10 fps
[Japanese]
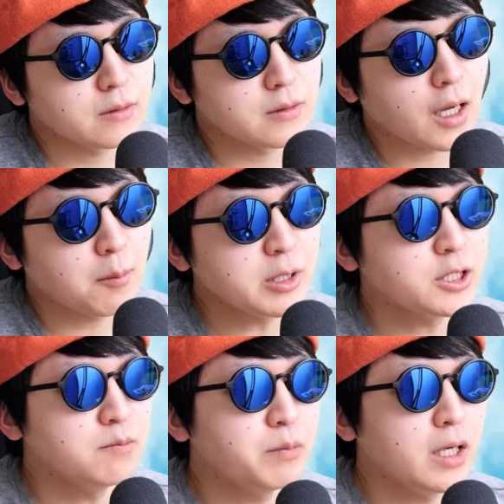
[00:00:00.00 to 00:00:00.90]
だからあんま
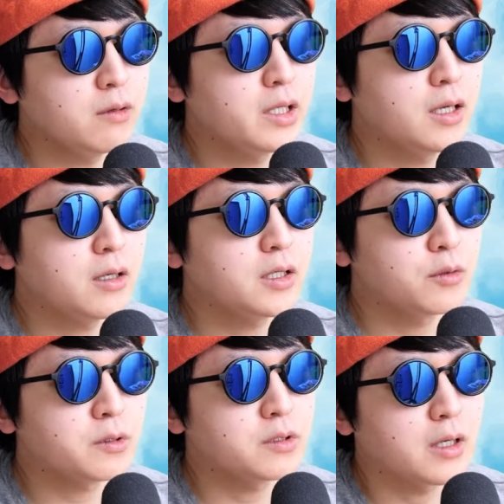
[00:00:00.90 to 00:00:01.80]
心配はいらない
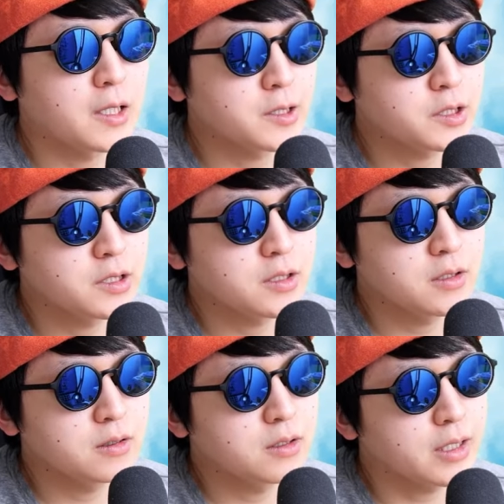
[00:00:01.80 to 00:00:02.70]
よっていう
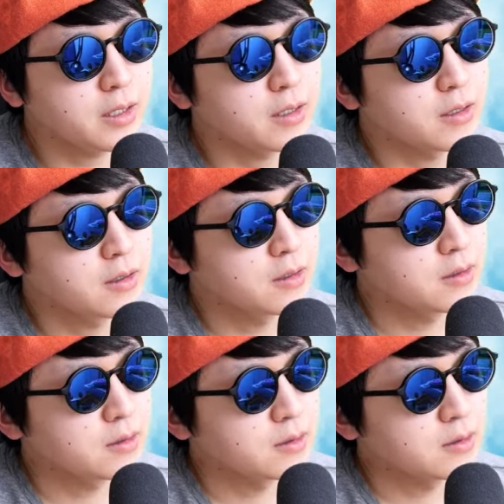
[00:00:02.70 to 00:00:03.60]
話で
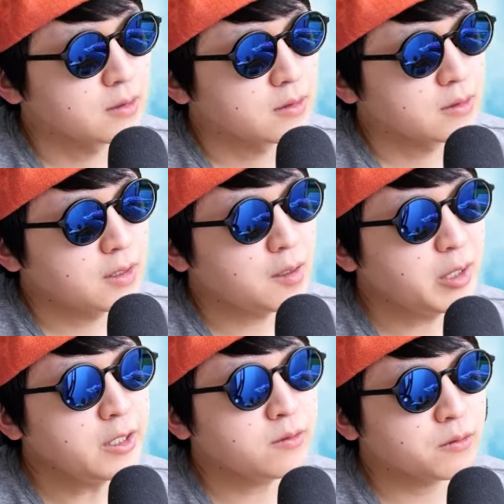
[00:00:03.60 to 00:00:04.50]
だから
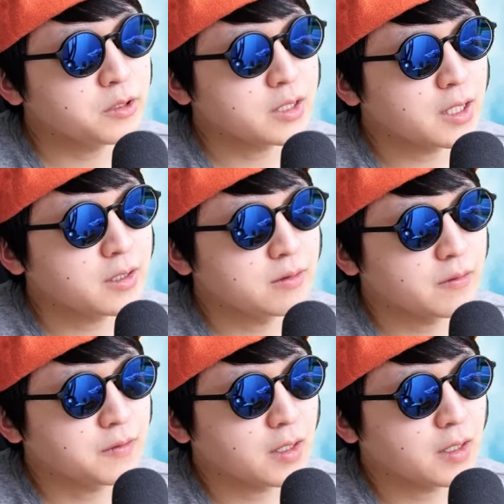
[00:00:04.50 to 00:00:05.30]
メリットとしてはさっき言った2